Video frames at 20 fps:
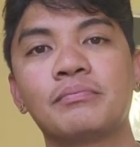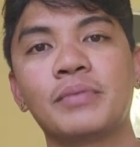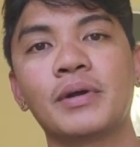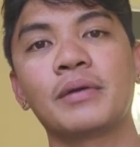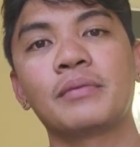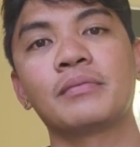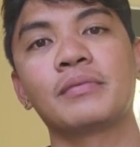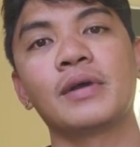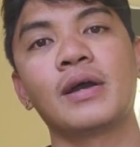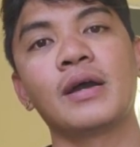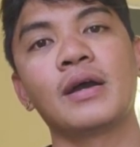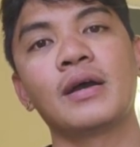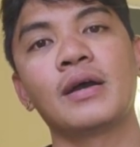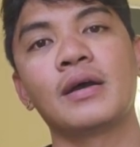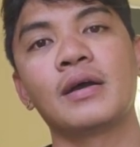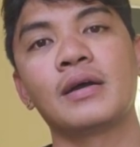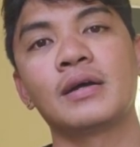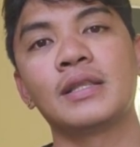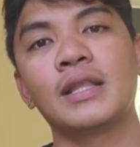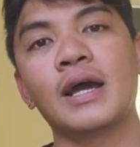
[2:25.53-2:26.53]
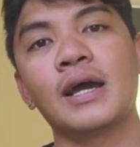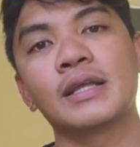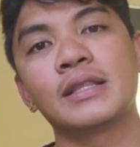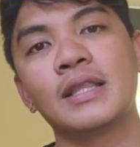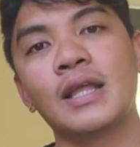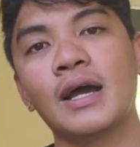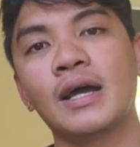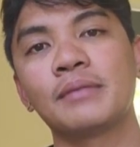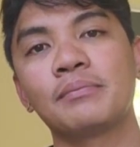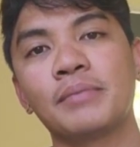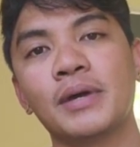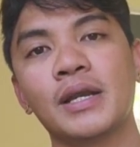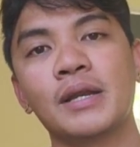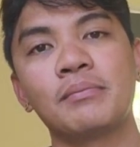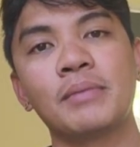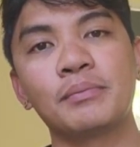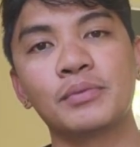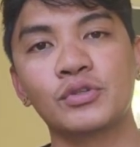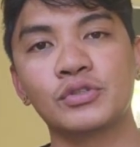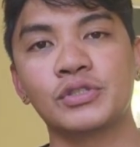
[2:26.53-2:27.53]
paglakad-lakad ah, uh, para
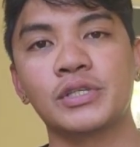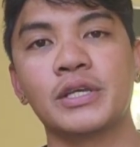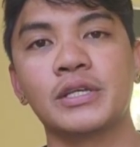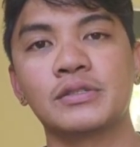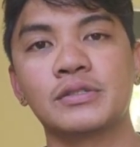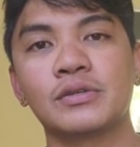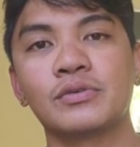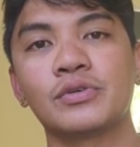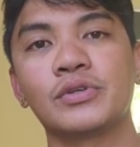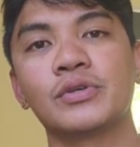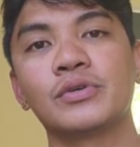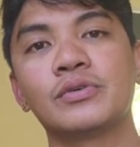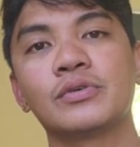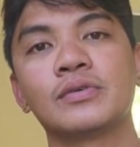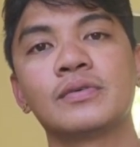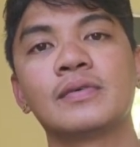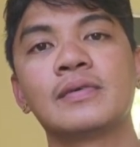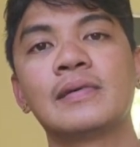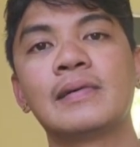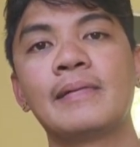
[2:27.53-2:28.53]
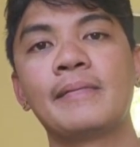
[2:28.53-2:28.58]
maproseso yung